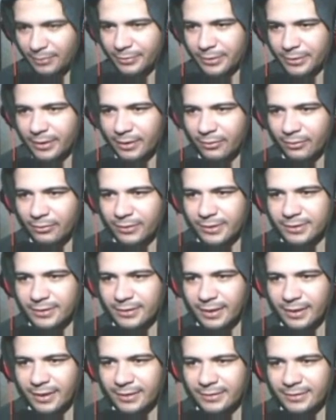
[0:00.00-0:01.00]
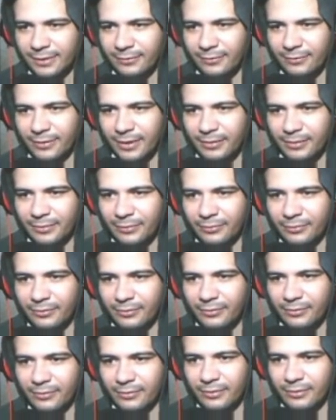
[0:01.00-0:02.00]
muita coisa se a casa farm
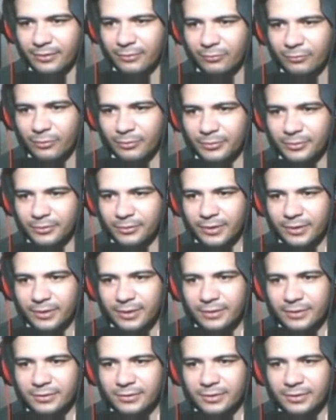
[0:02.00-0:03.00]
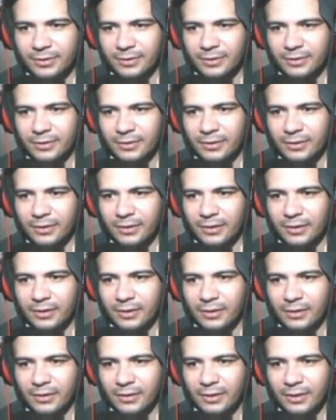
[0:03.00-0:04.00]
for muito grande.
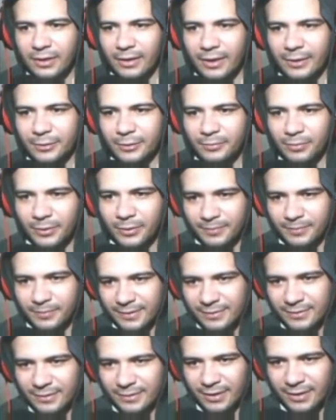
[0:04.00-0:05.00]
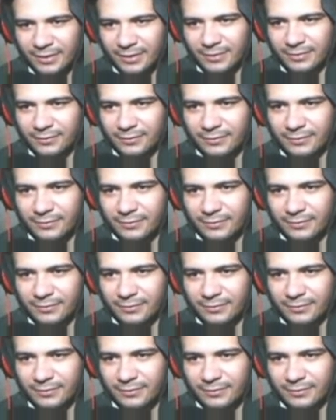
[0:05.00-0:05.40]
A gente pode pensar e